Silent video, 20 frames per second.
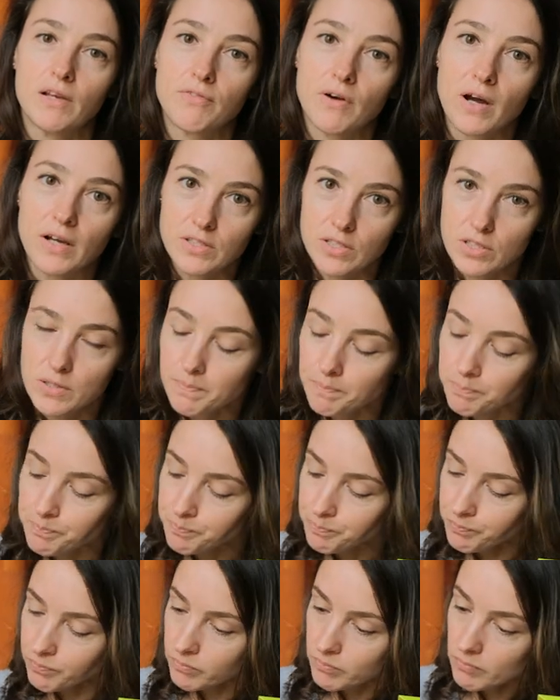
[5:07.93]
входить
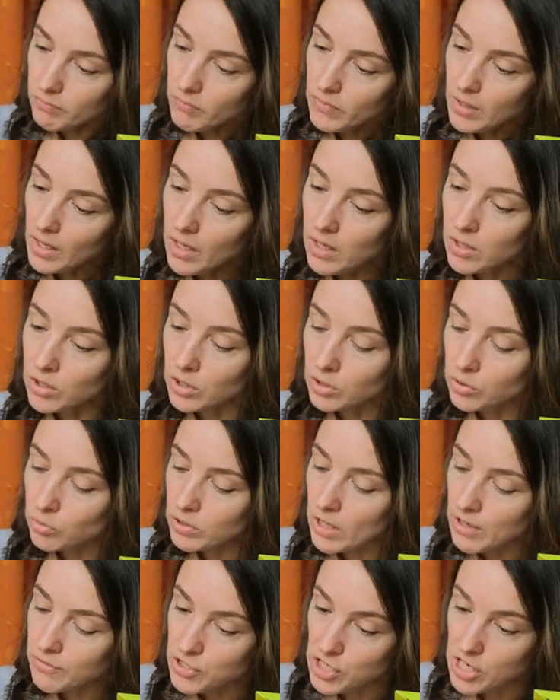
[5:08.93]
а,
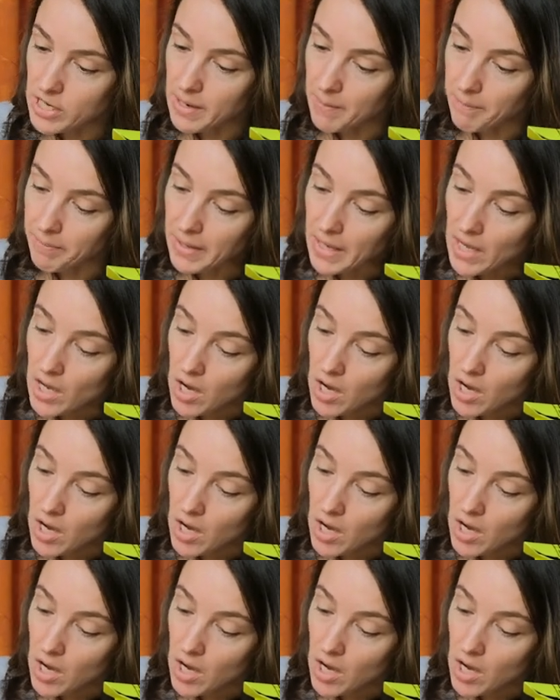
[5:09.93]
туда в шлем.